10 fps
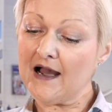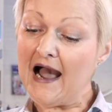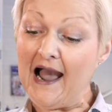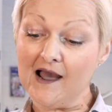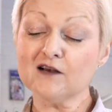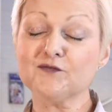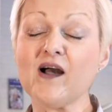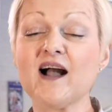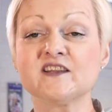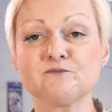Harald
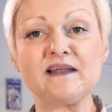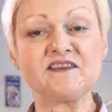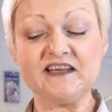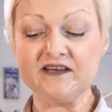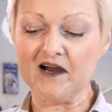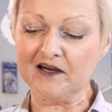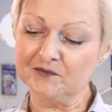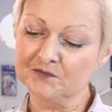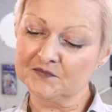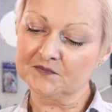fragt Martina,
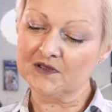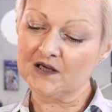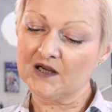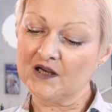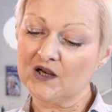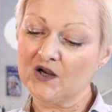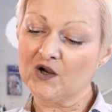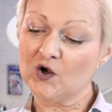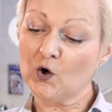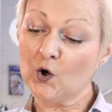
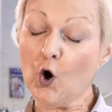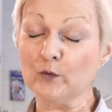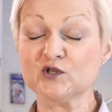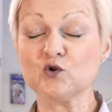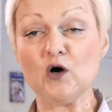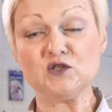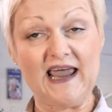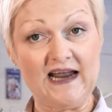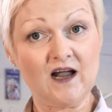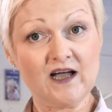kommst du aus
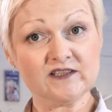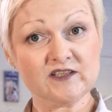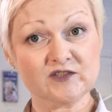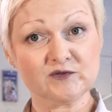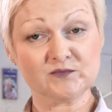England?